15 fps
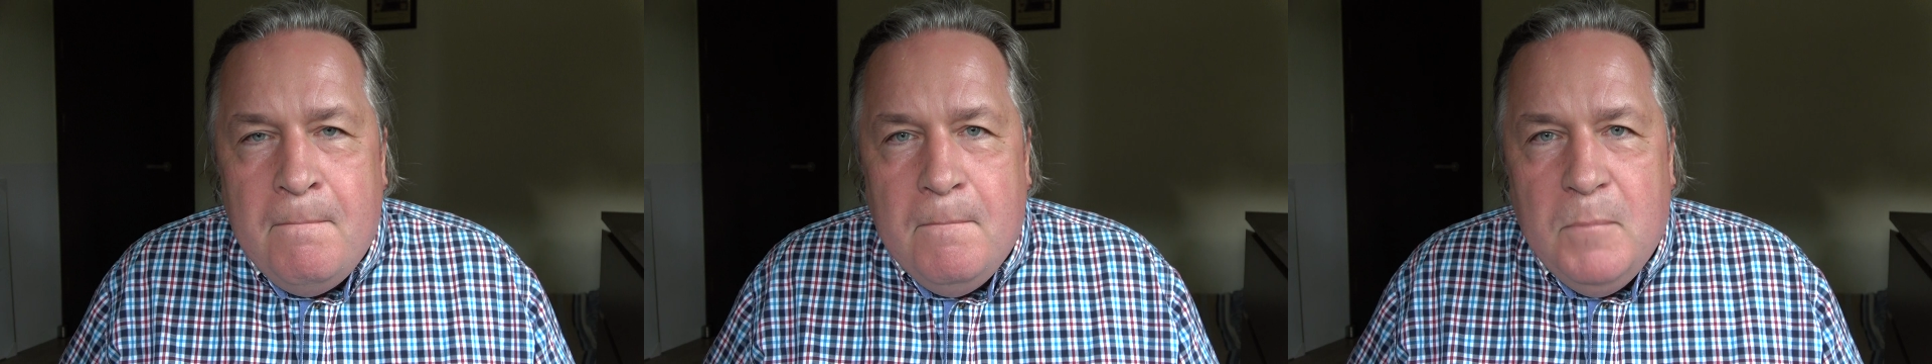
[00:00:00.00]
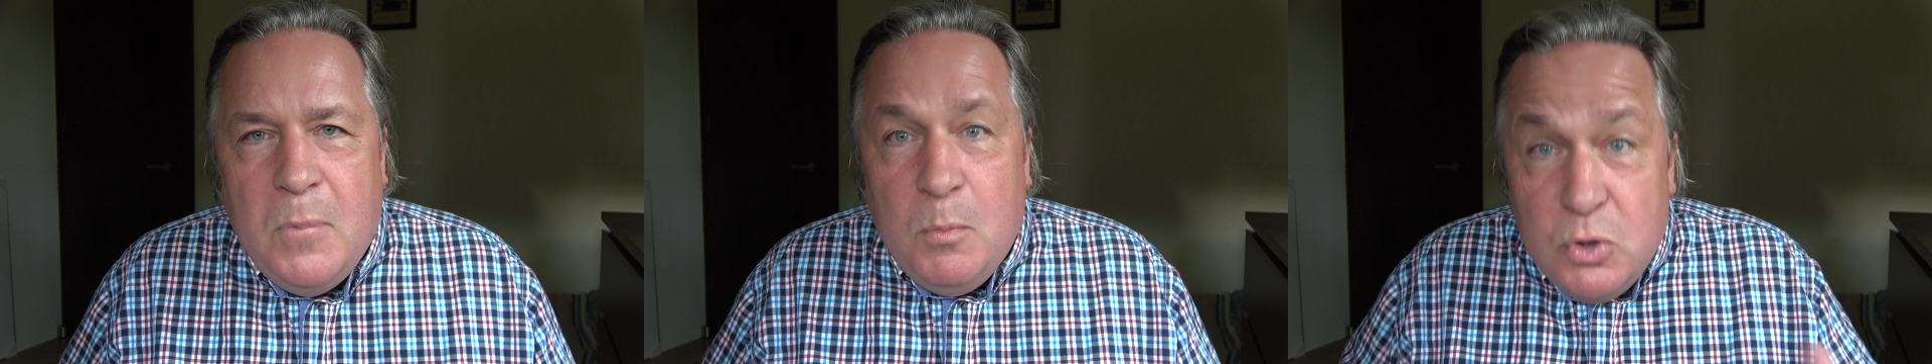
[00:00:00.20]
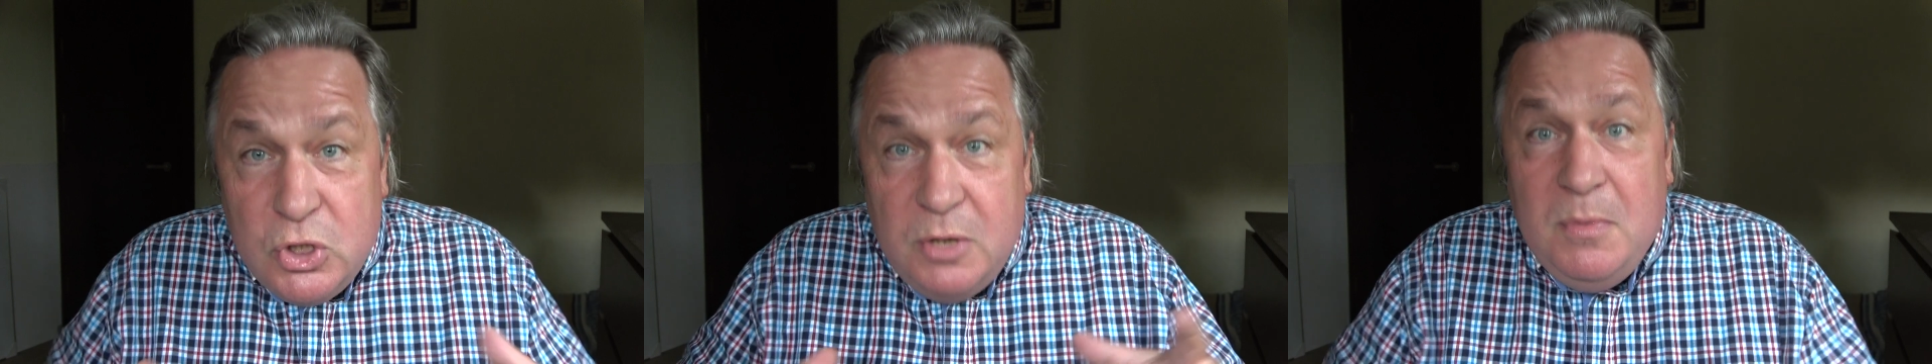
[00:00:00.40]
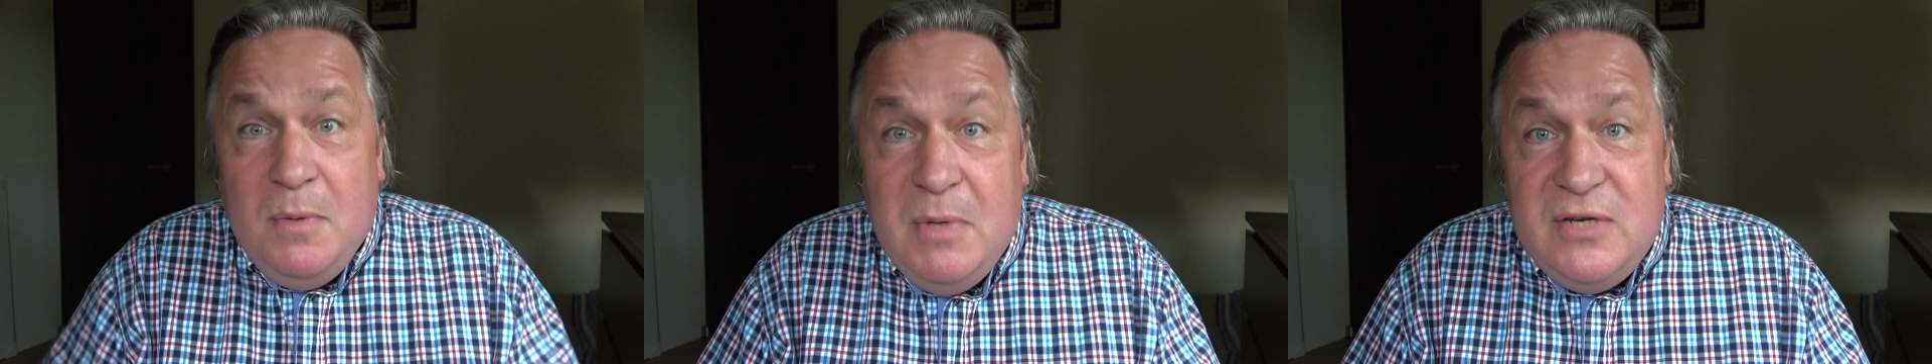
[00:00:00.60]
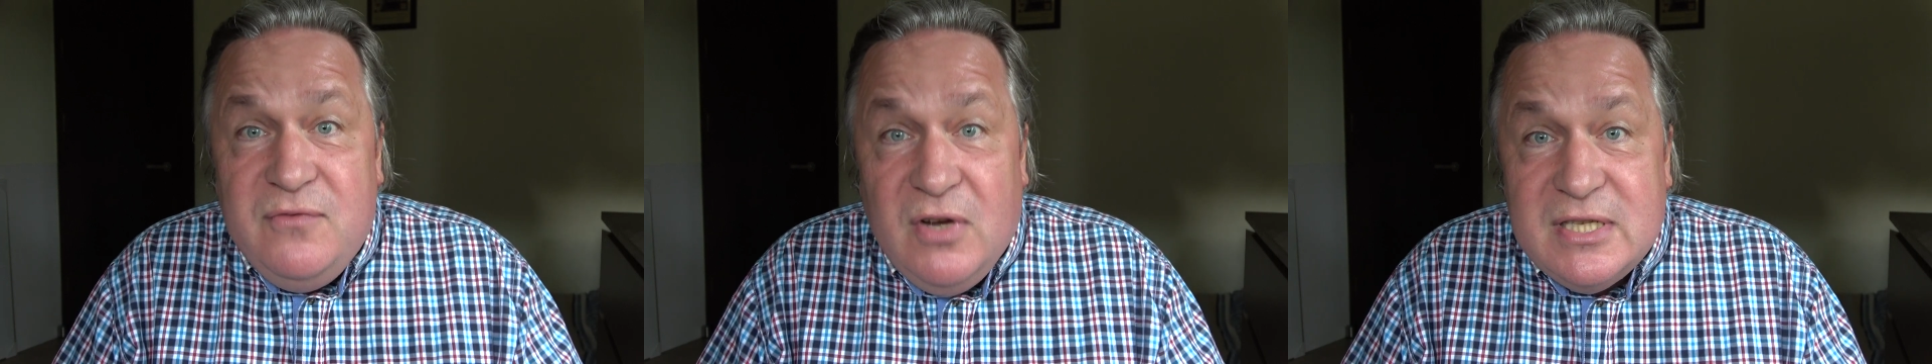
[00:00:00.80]
Bo
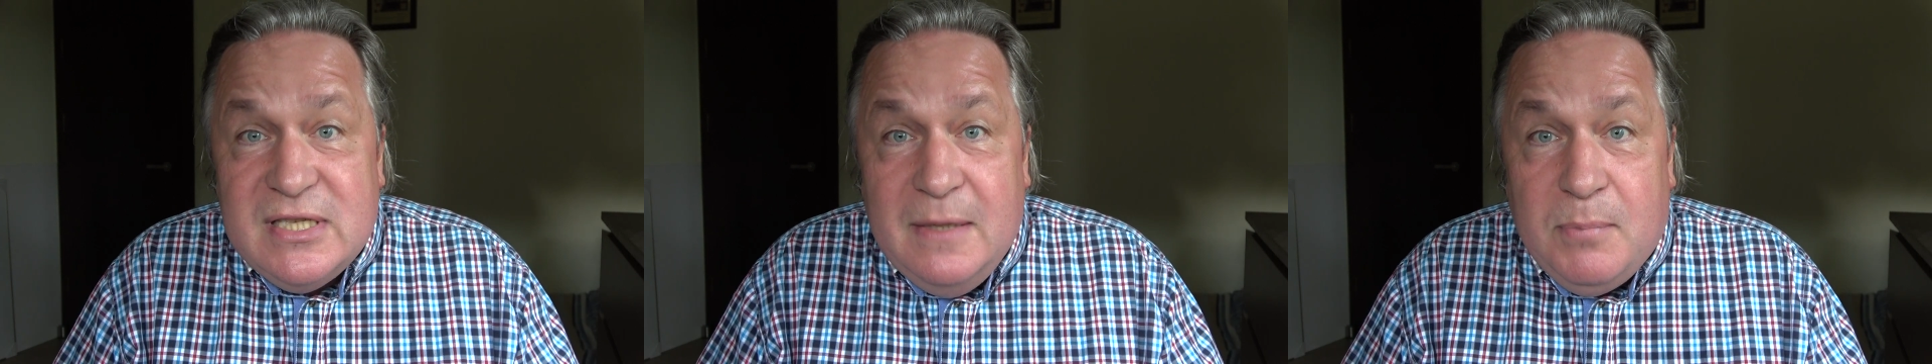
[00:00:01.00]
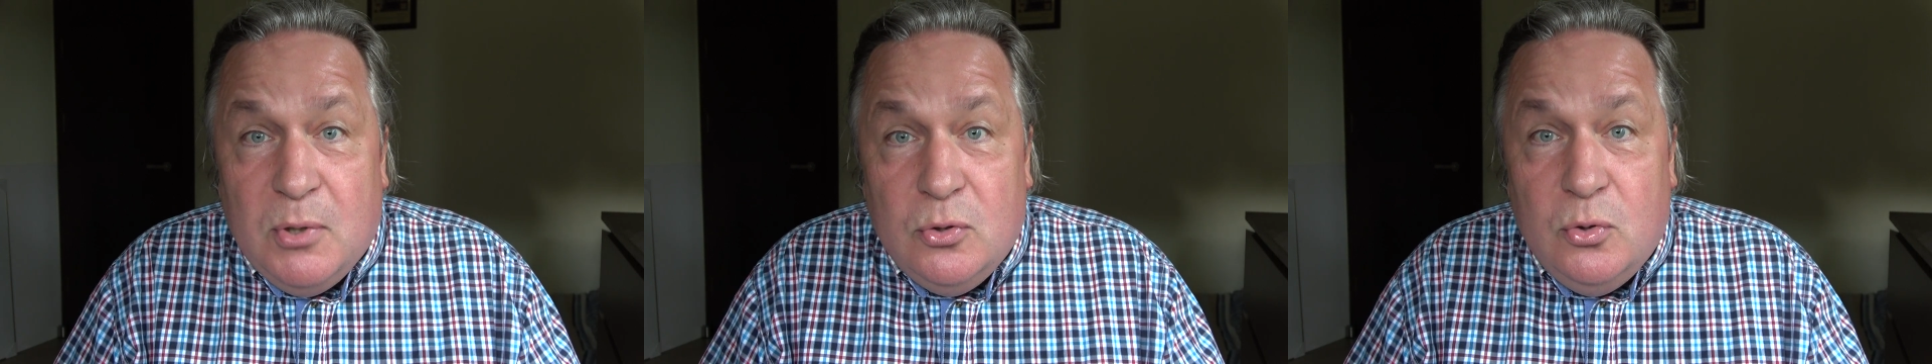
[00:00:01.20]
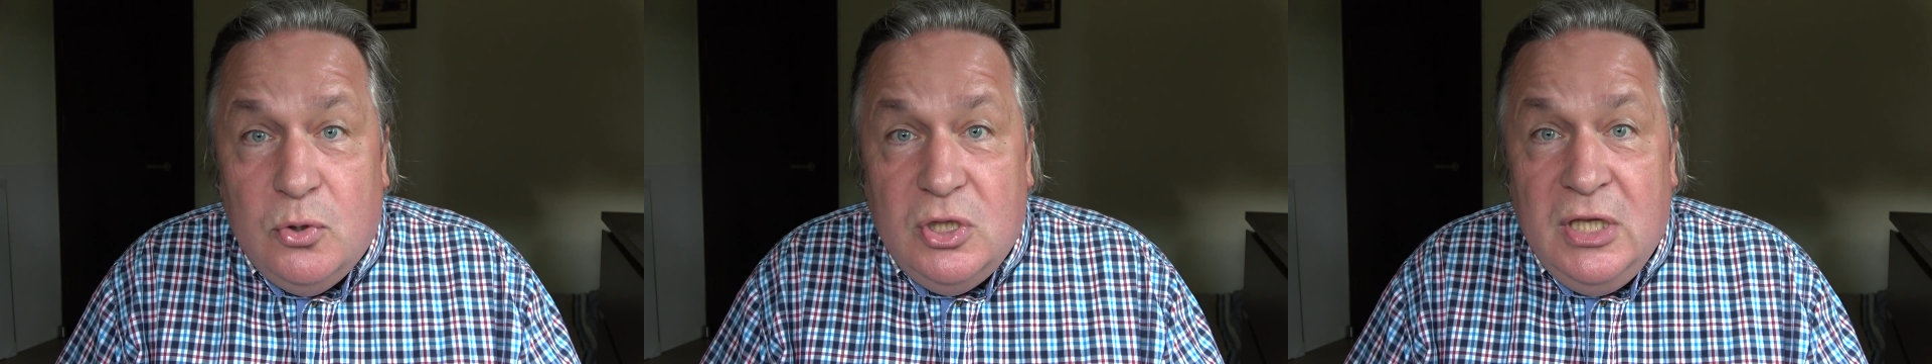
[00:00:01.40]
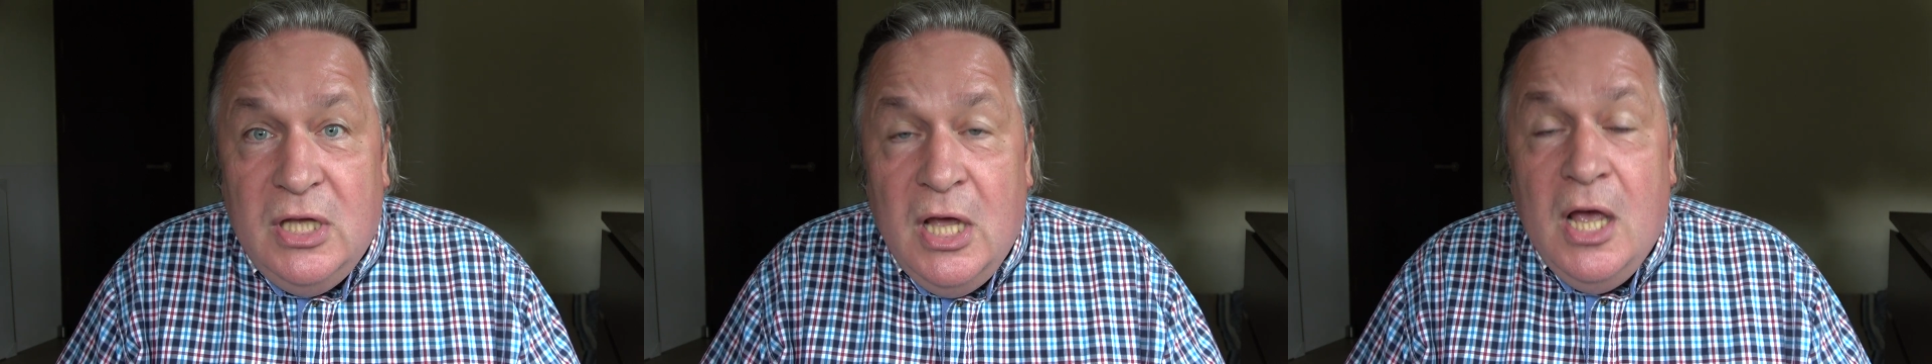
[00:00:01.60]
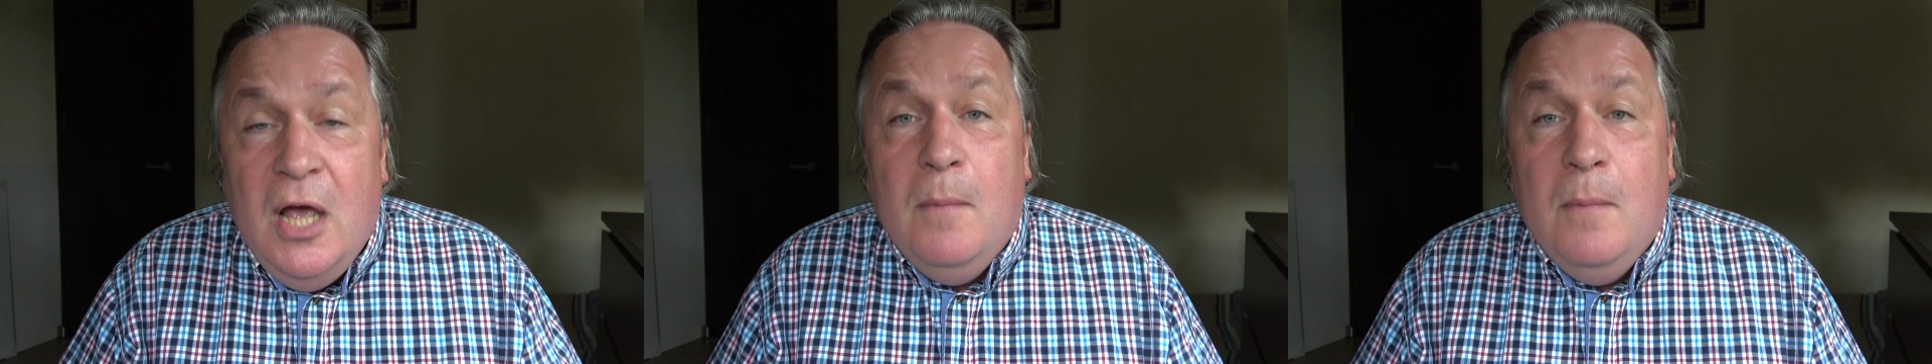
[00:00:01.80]
musimy mieć własne produkty,